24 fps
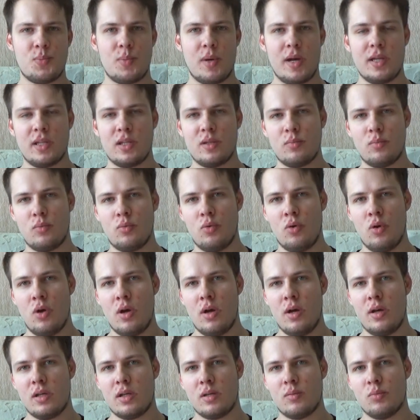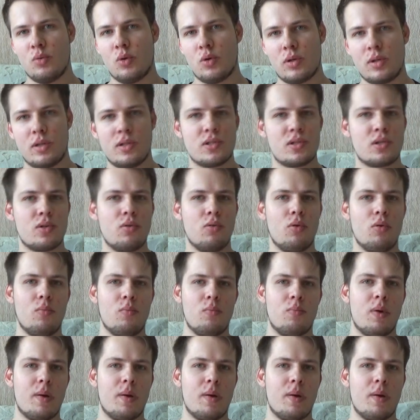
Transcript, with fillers: Поэтому немного рискнем.